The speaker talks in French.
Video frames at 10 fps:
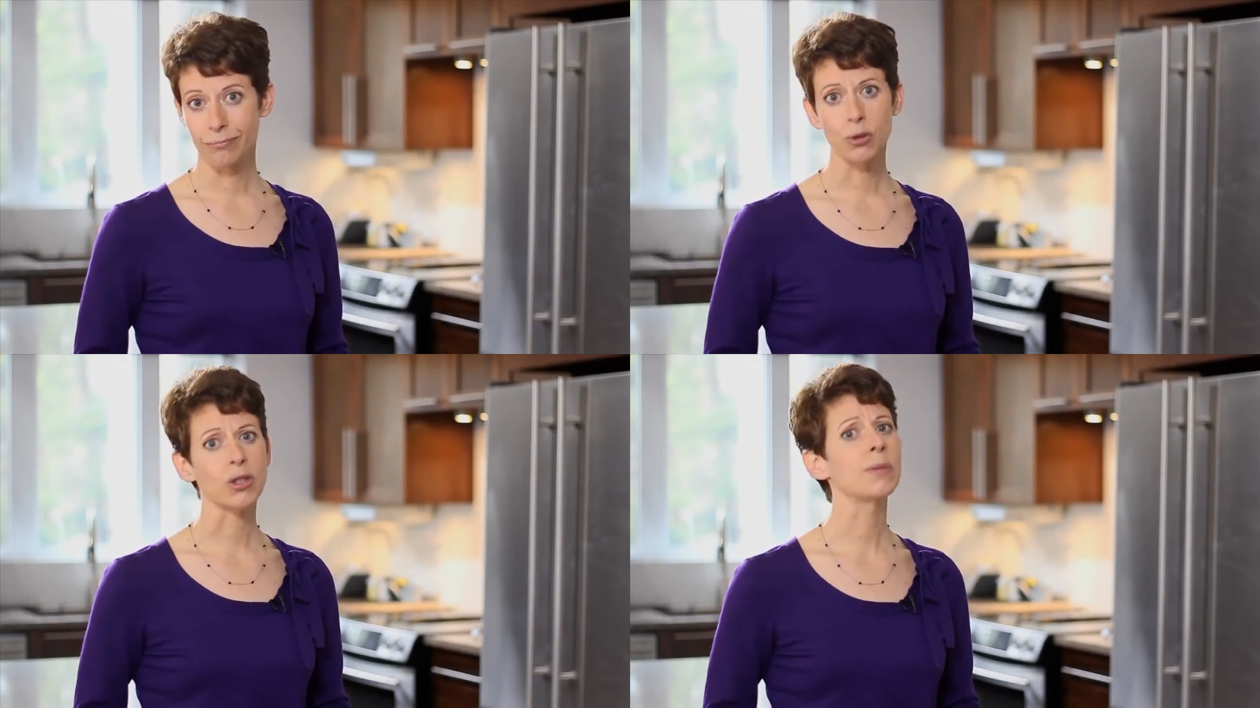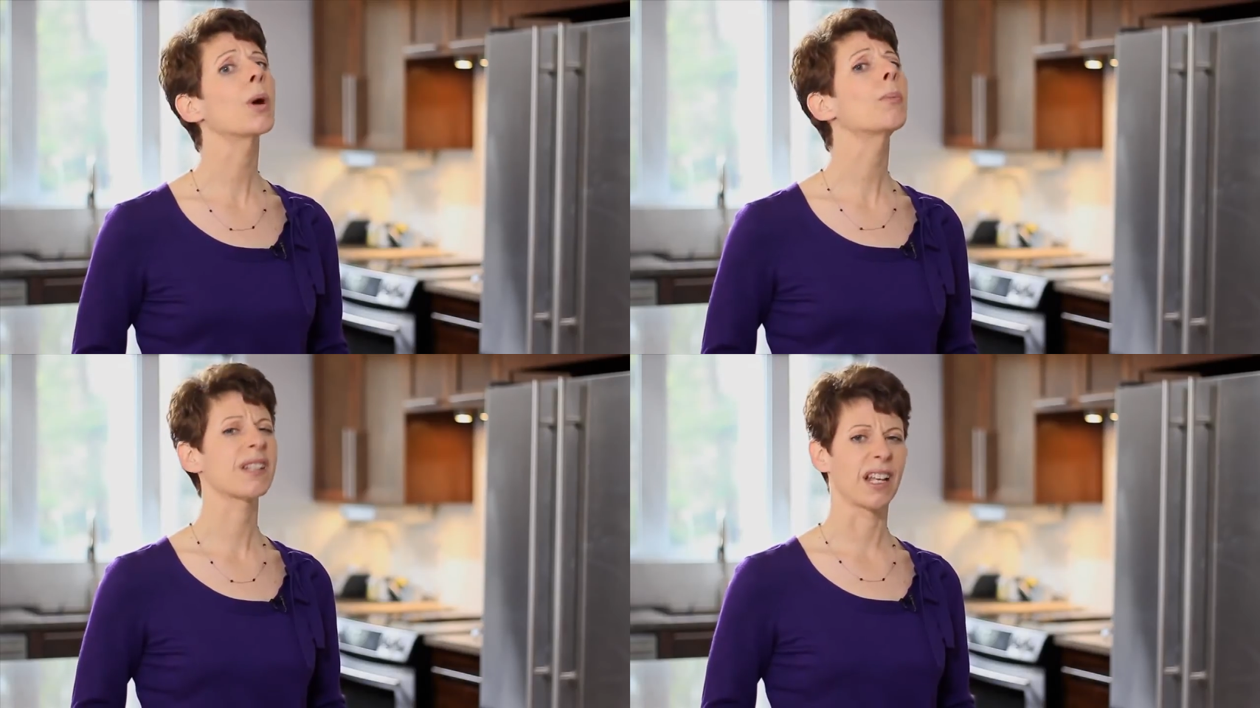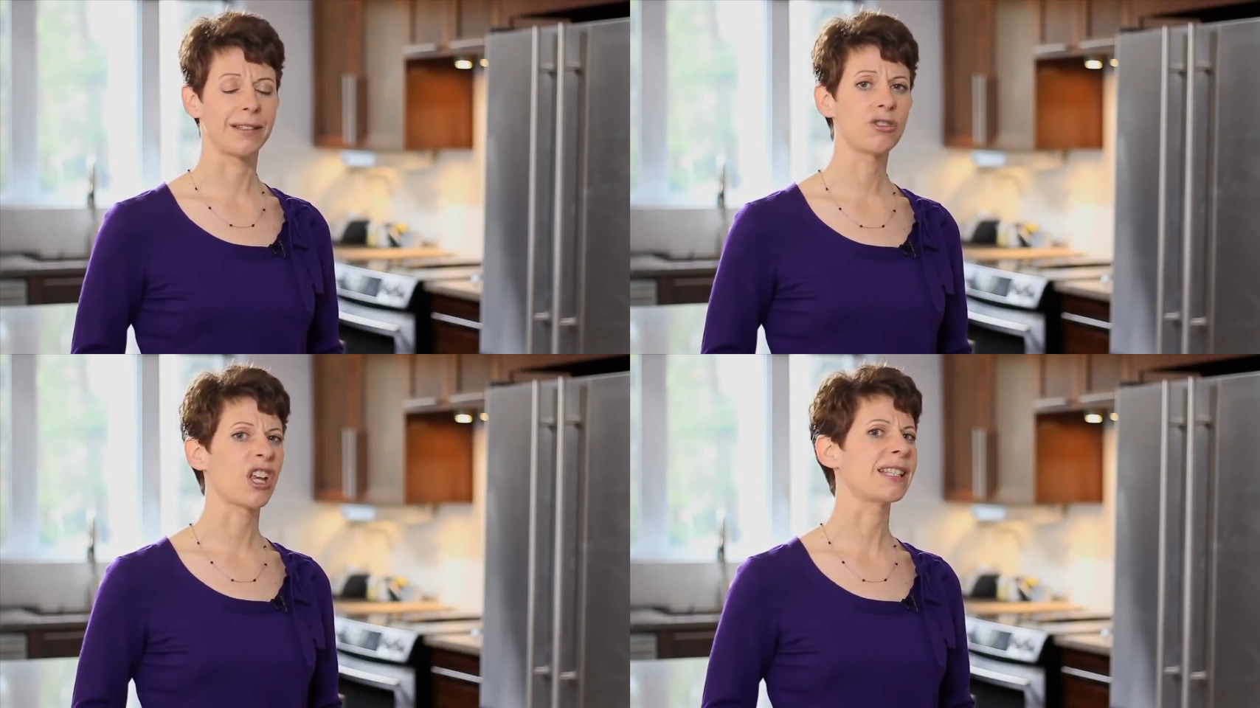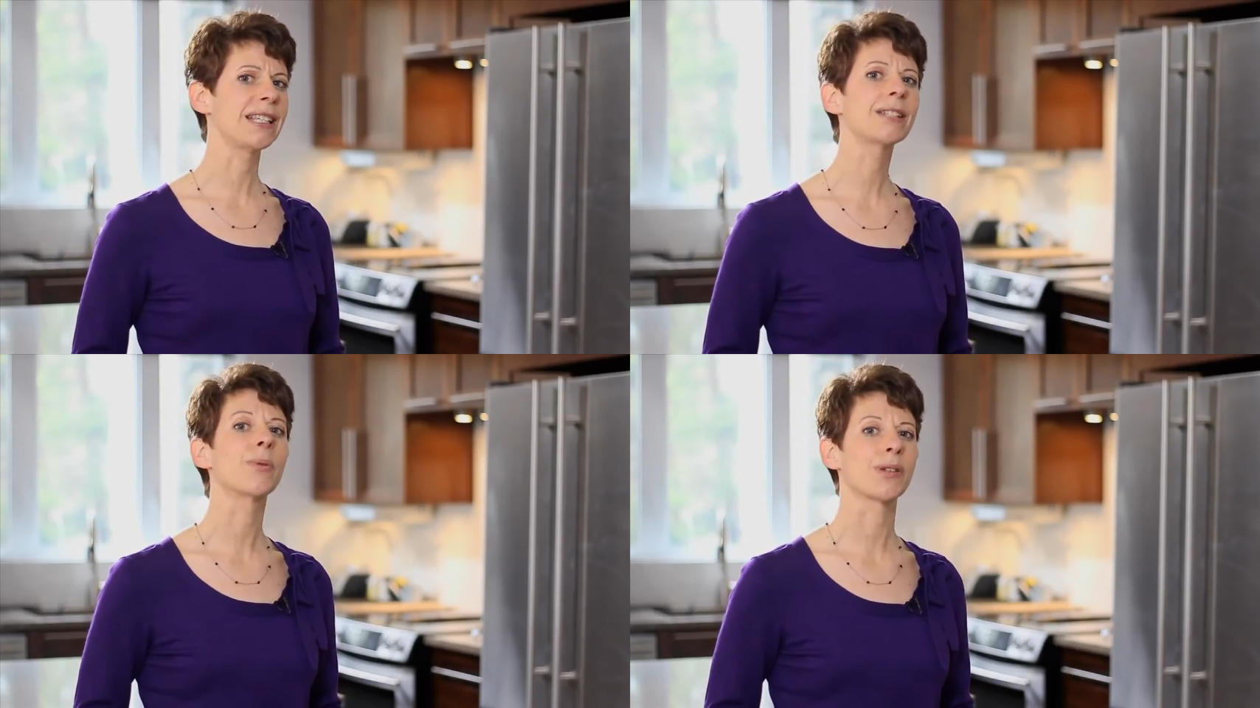ce qui peut représenter jusqu'à
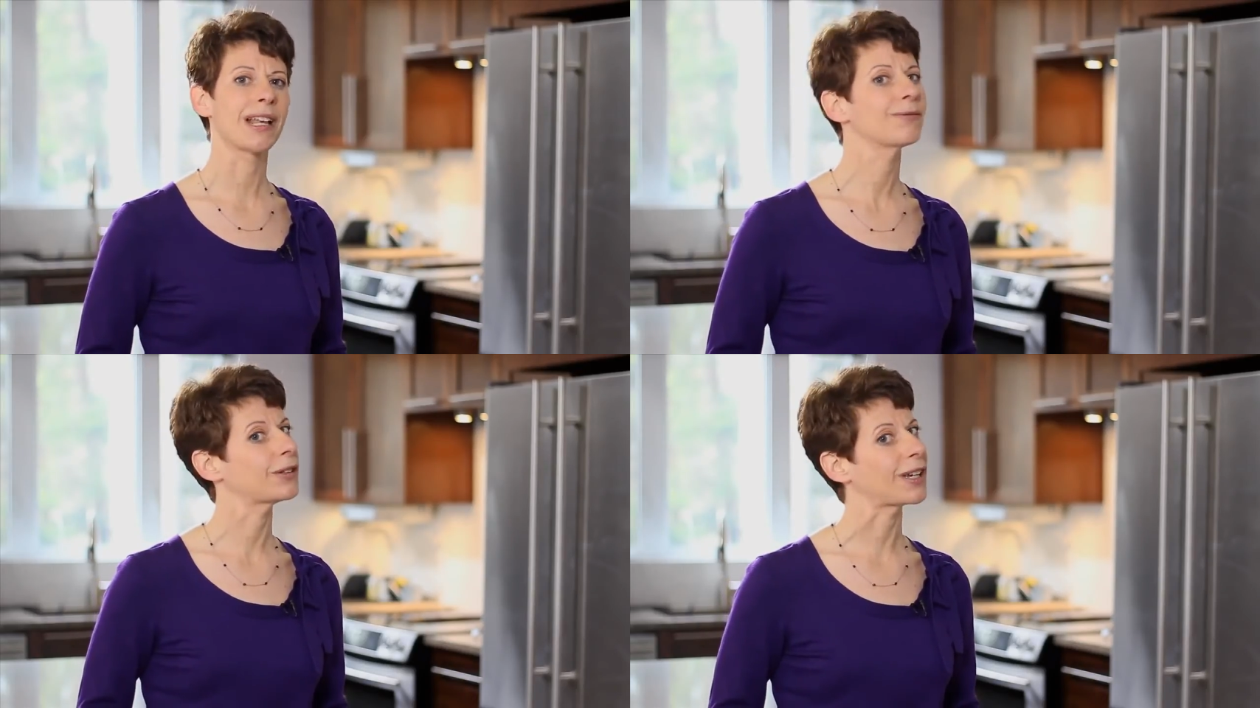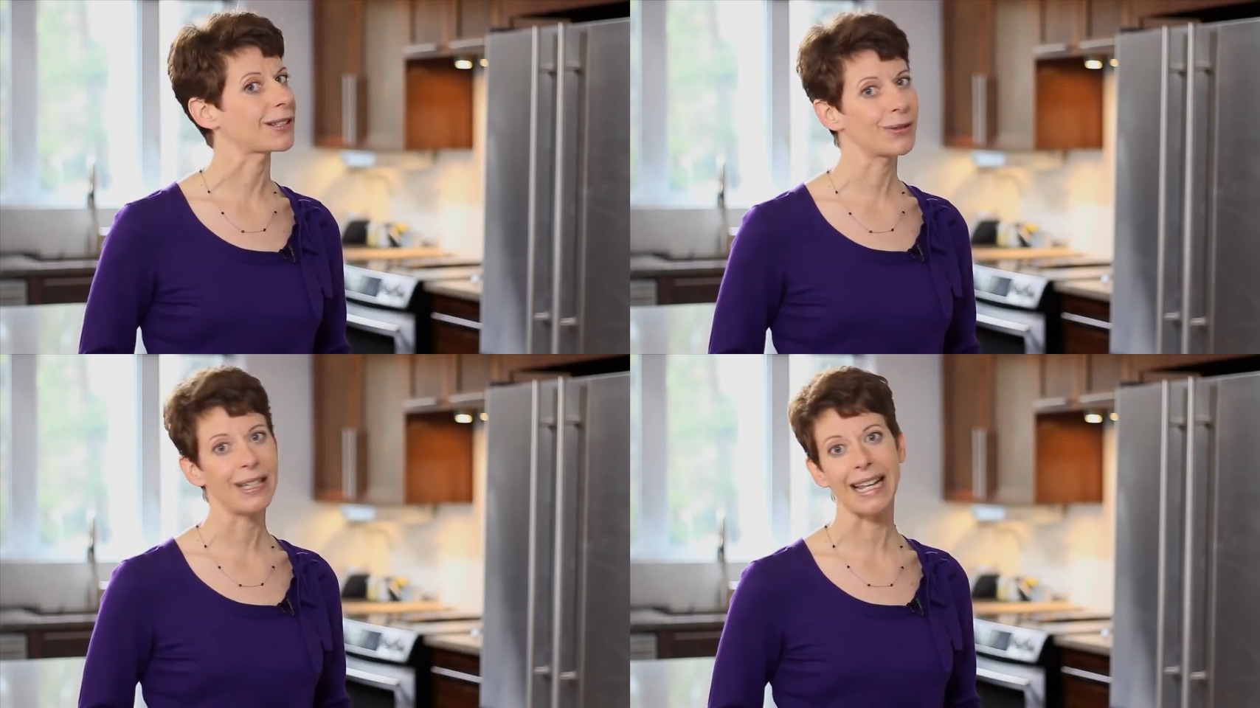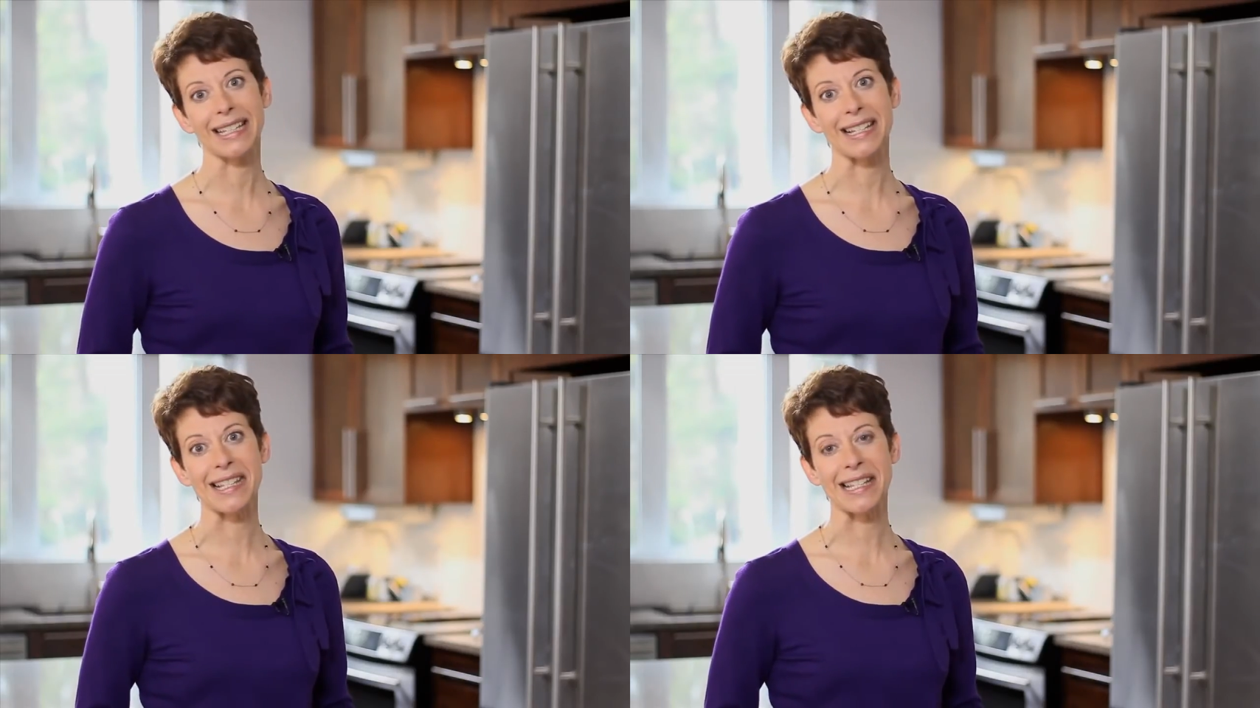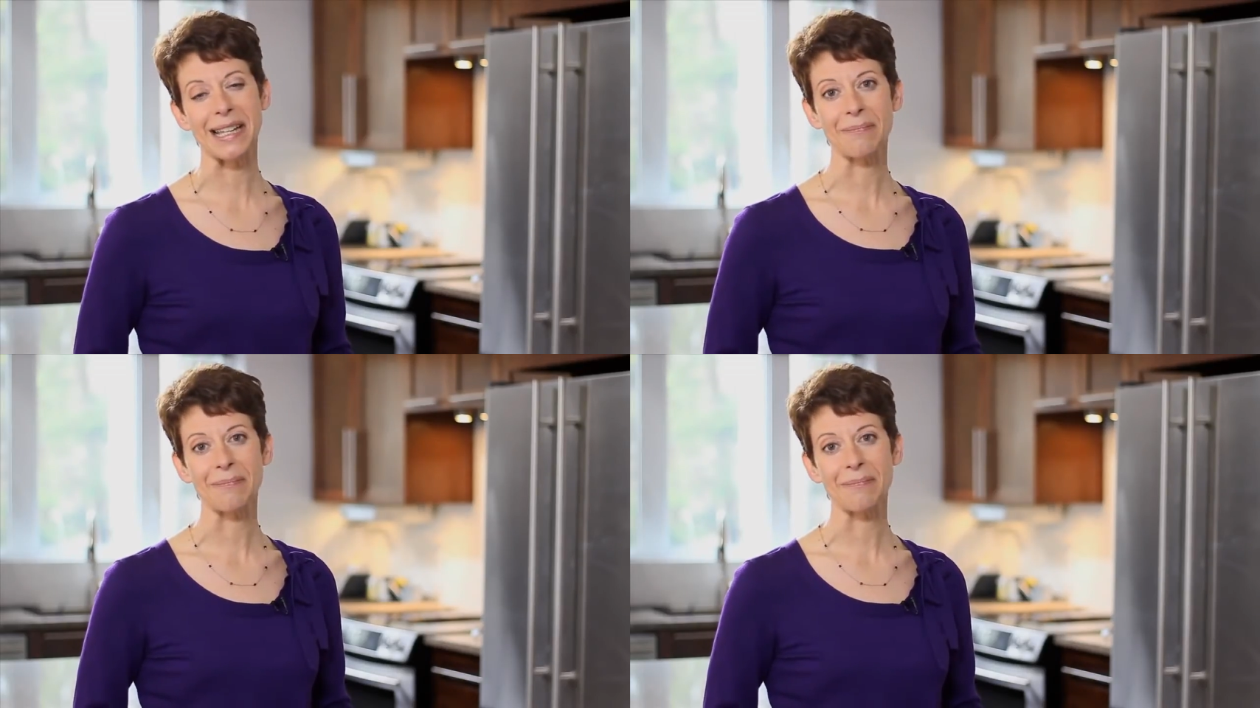10 de votre facture d'électricité.